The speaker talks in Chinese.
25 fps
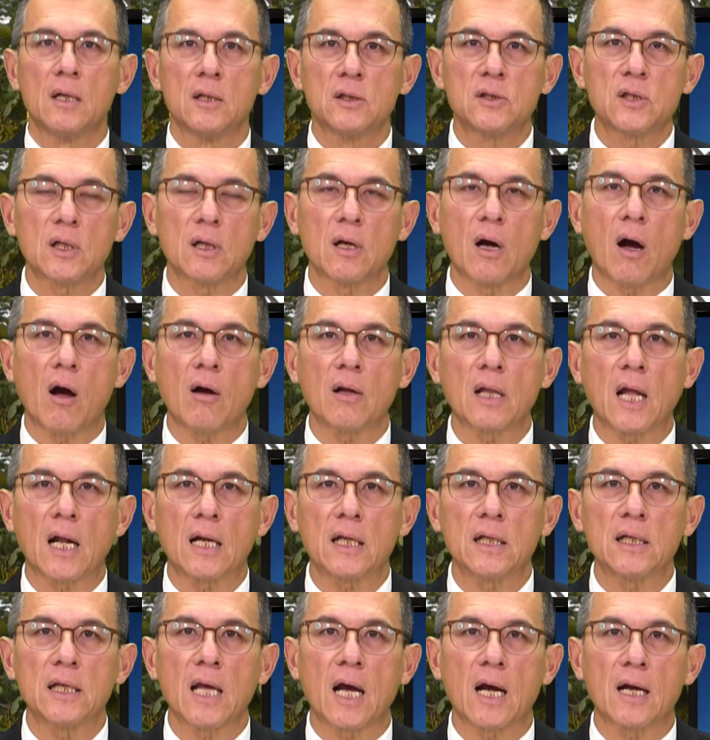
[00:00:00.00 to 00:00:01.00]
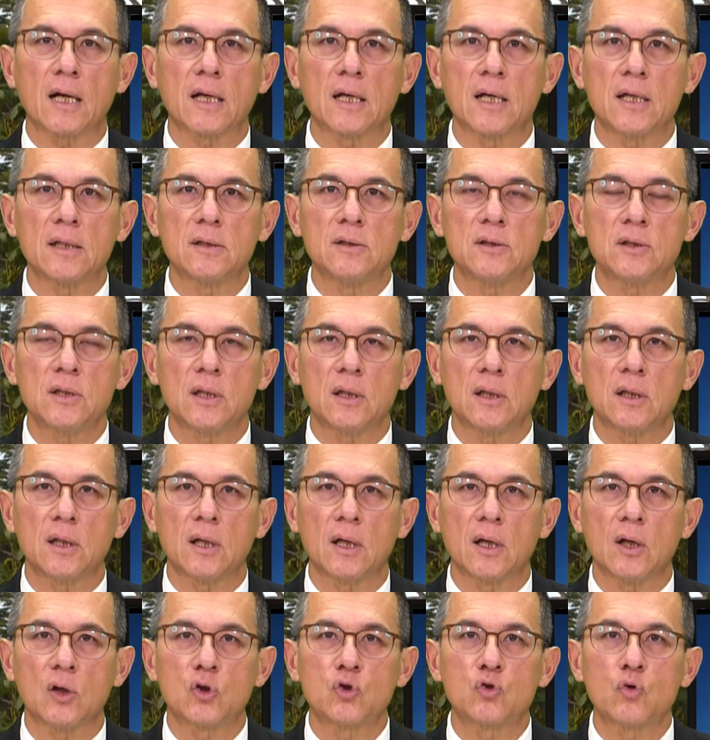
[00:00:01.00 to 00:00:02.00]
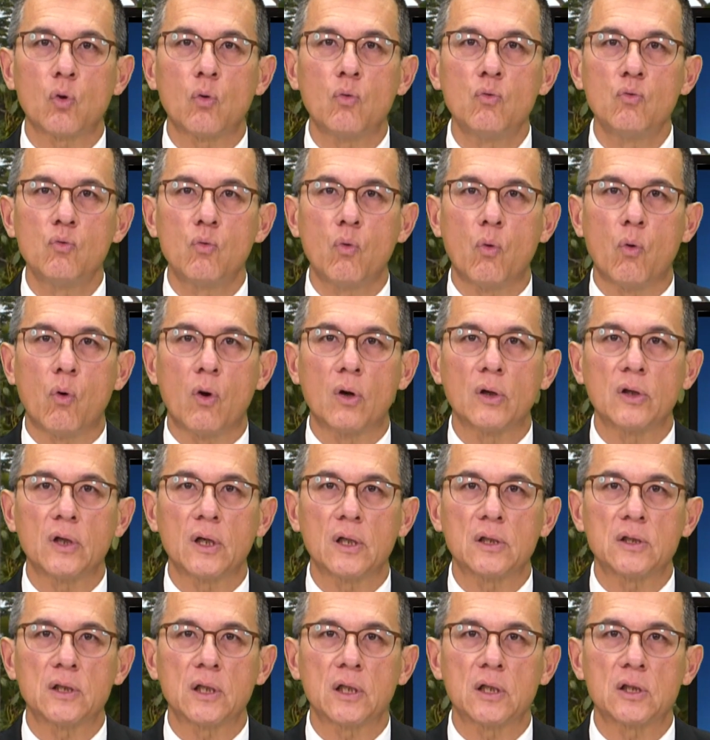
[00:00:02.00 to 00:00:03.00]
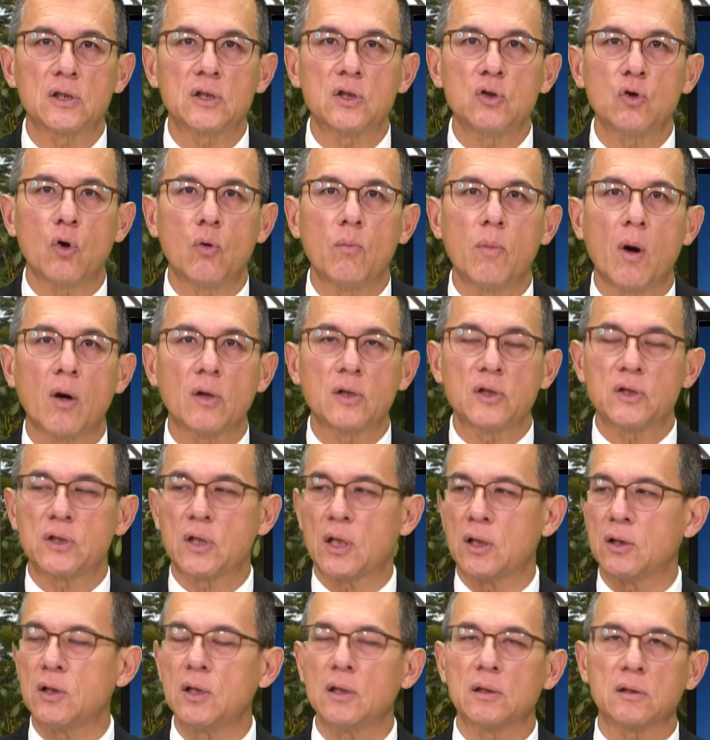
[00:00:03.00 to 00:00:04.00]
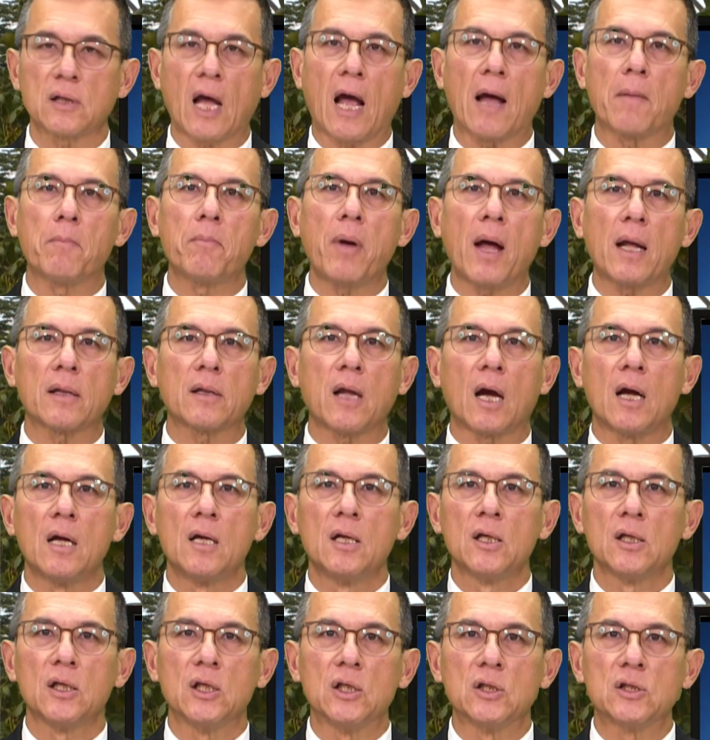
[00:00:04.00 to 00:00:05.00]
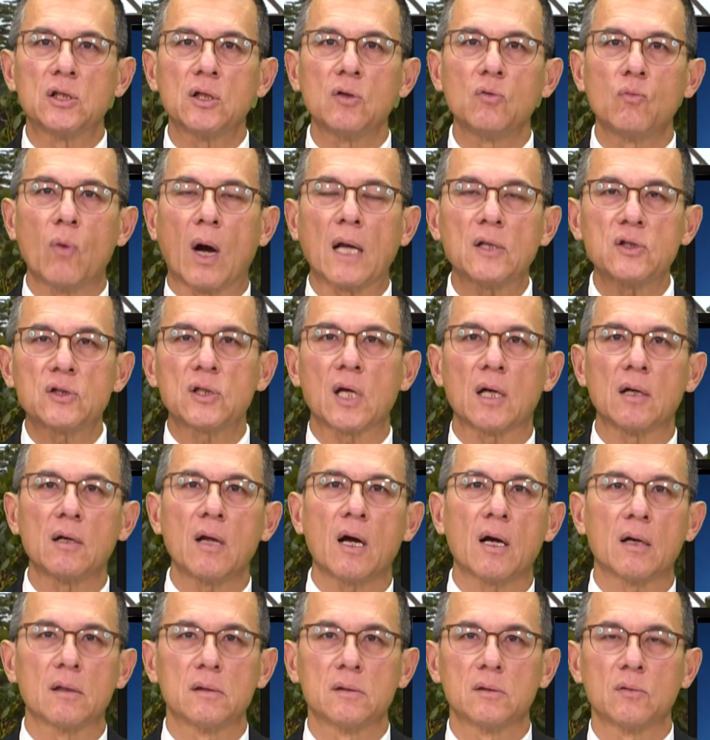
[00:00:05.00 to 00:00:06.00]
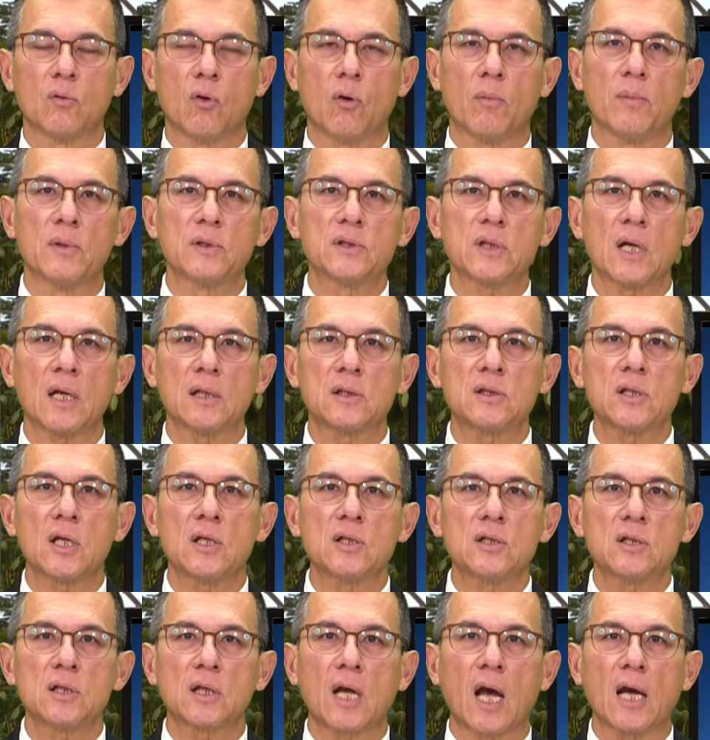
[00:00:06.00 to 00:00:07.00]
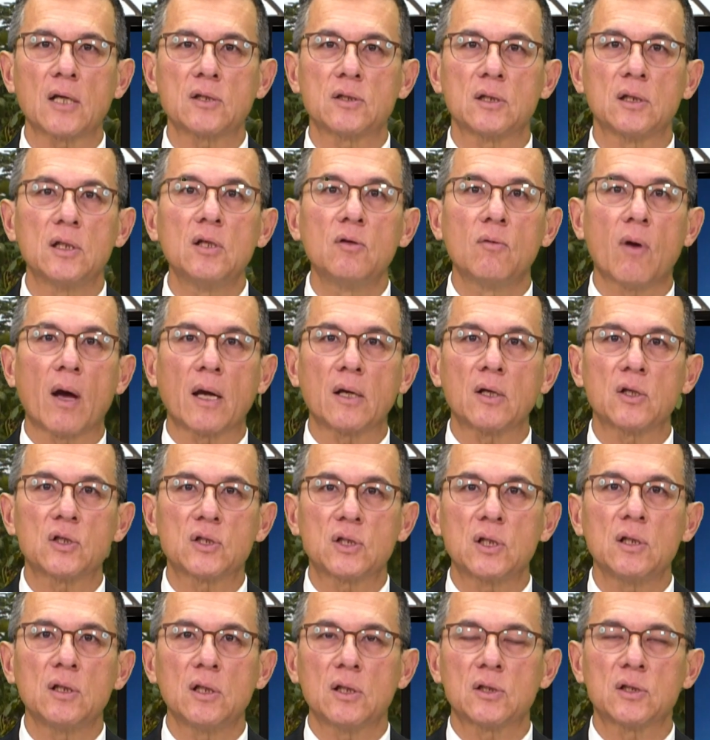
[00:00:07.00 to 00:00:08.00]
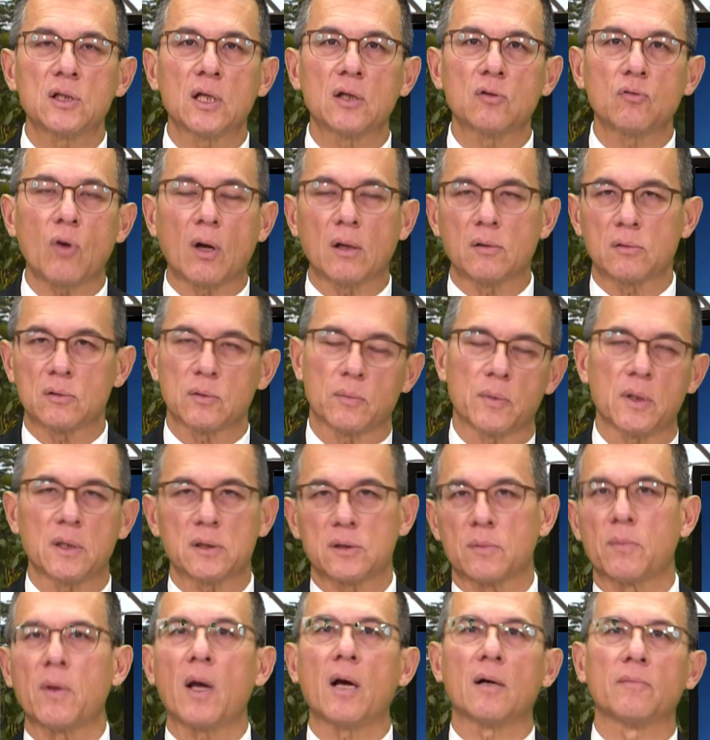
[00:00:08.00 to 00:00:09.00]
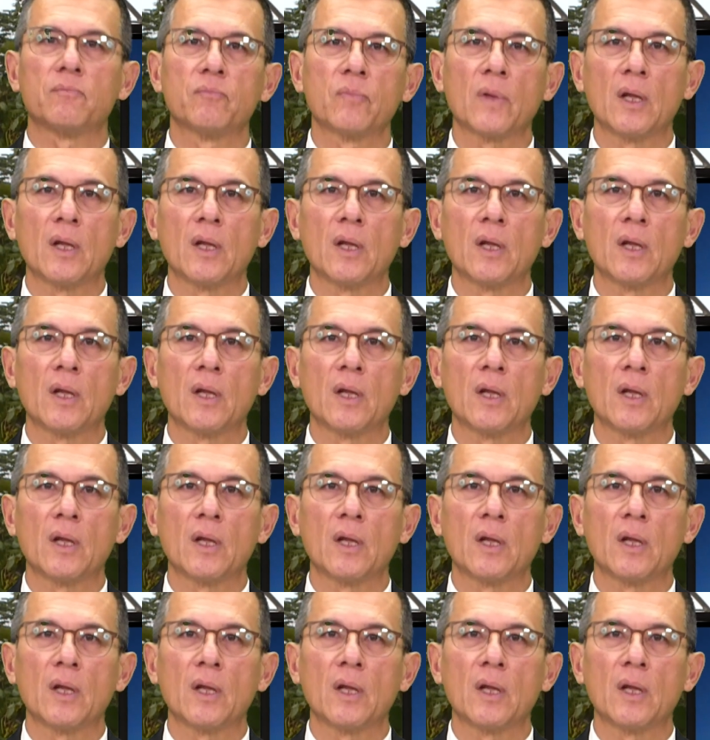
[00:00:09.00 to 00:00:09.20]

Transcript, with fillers: 这个澳大利亚跟这个中国的这个自由贸易协定谈判的已经完成了，我们现在正式开始另外一个新的阶段，怎么样？怎么样？